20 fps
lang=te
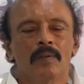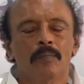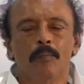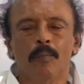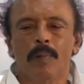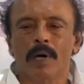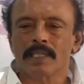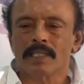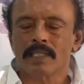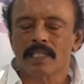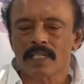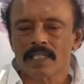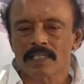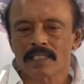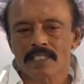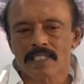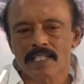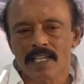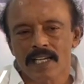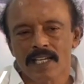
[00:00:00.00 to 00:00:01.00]
భద్రత
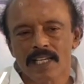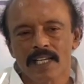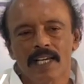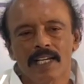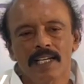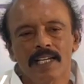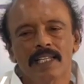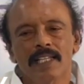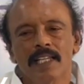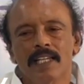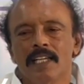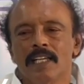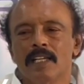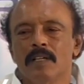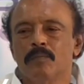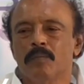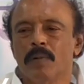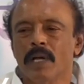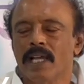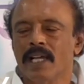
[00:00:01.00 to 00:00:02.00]
సరిగా లేదని
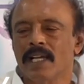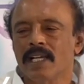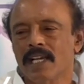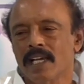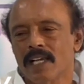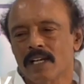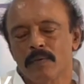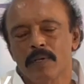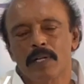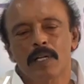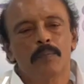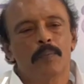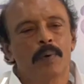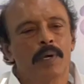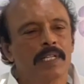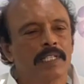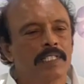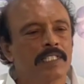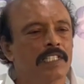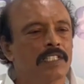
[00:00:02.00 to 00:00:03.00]
భయంకరమైన
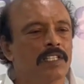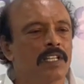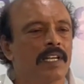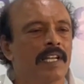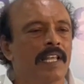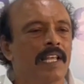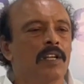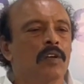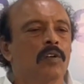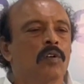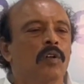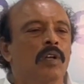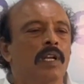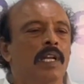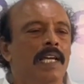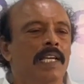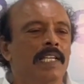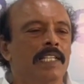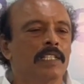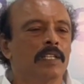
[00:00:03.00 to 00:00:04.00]
పరిస్థితులు
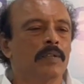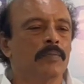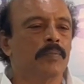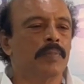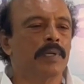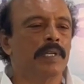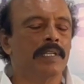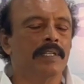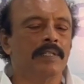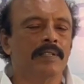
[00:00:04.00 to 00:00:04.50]
నెలకొన్నాయని చెప్పి